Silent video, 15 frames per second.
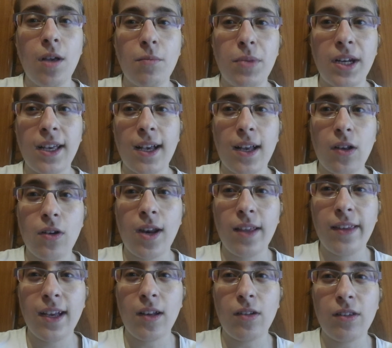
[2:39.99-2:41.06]
perché
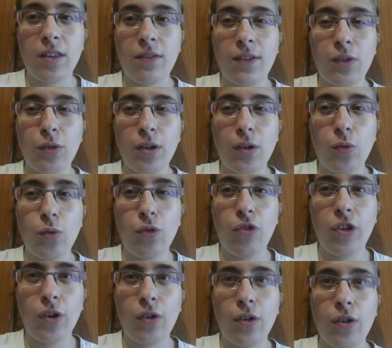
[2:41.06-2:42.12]
calcolate che l'intervento
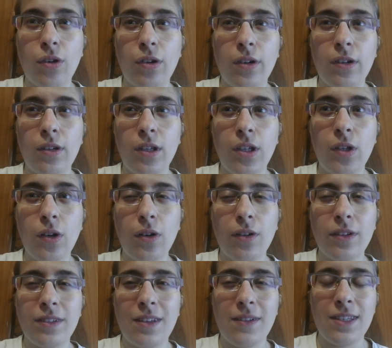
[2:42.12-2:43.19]
chirurgico io,
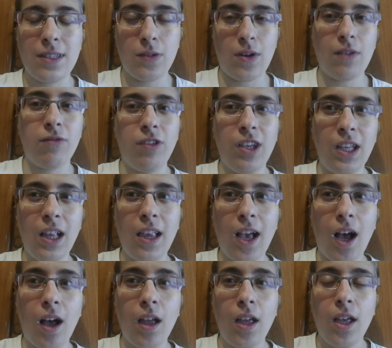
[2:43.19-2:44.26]
se avessi una
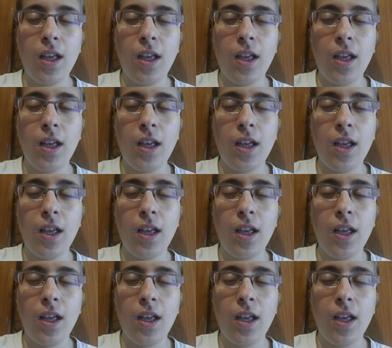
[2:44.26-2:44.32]
figlia,